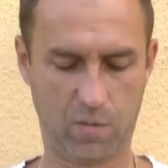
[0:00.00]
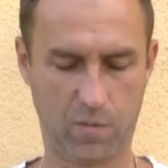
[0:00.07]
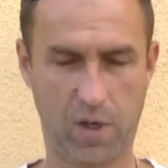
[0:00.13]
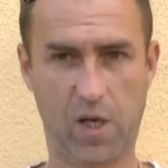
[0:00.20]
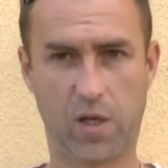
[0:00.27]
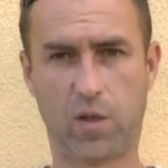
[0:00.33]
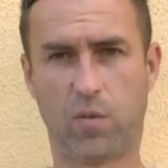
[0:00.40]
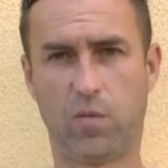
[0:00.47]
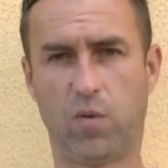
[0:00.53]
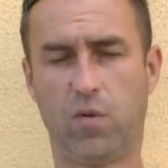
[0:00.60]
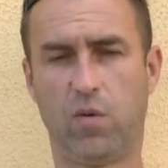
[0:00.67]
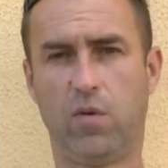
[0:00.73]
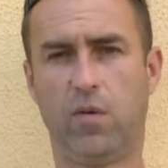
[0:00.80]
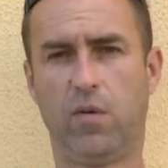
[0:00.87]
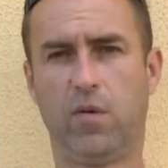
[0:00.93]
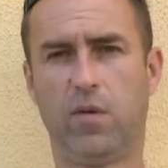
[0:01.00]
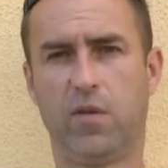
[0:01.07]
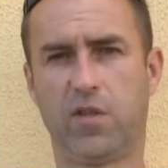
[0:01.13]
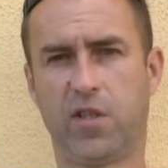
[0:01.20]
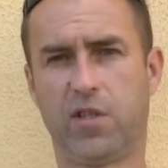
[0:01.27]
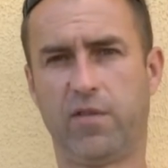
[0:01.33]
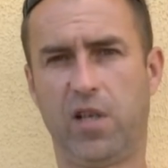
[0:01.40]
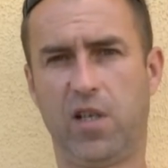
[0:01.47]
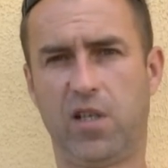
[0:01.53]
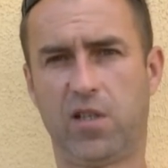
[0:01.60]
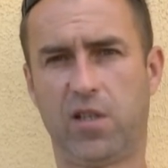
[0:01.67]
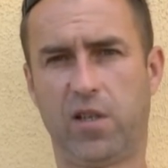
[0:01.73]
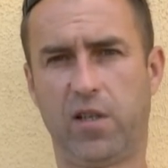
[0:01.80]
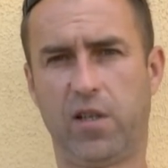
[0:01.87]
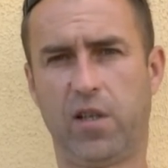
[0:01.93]
Поэтому со своей
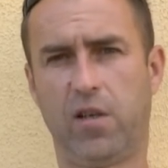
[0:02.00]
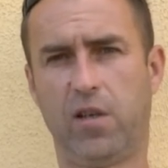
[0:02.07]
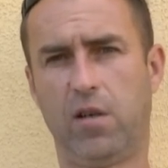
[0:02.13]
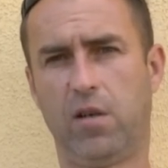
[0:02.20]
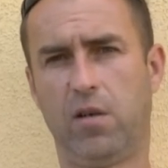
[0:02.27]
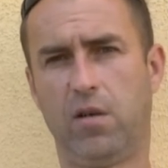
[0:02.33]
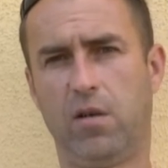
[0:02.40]
стороны